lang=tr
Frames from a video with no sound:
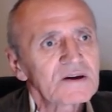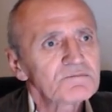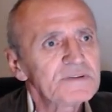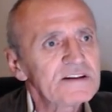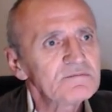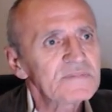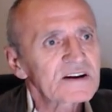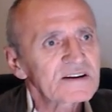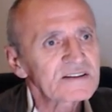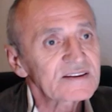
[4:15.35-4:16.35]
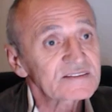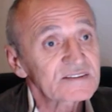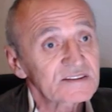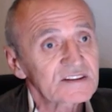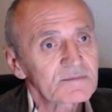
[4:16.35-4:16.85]
bilimlerini
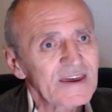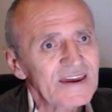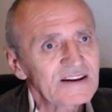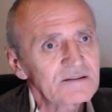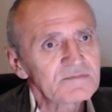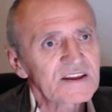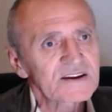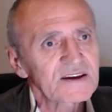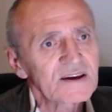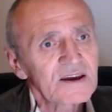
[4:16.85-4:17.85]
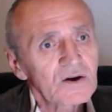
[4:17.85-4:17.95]
destekleme eğilimleri